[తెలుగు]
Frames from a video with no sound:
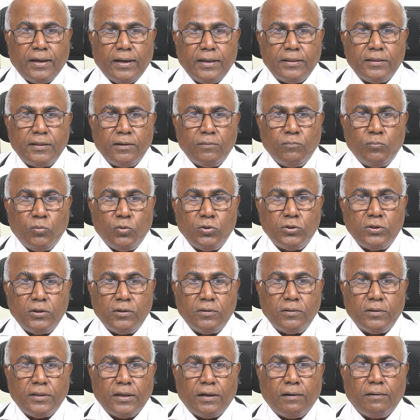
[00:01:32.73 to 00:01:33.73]
రాత్రి
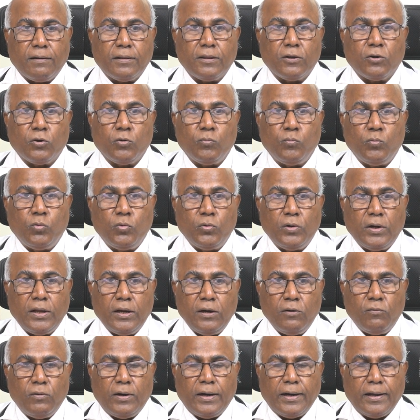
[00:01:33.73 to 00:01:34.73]
భోజనం తర్వాత ఒక మూడు
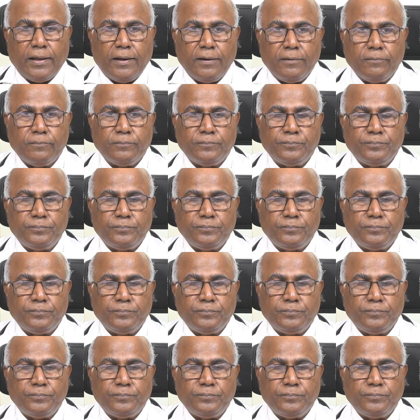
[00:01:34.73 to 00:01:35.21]
నెలలు వాడాలి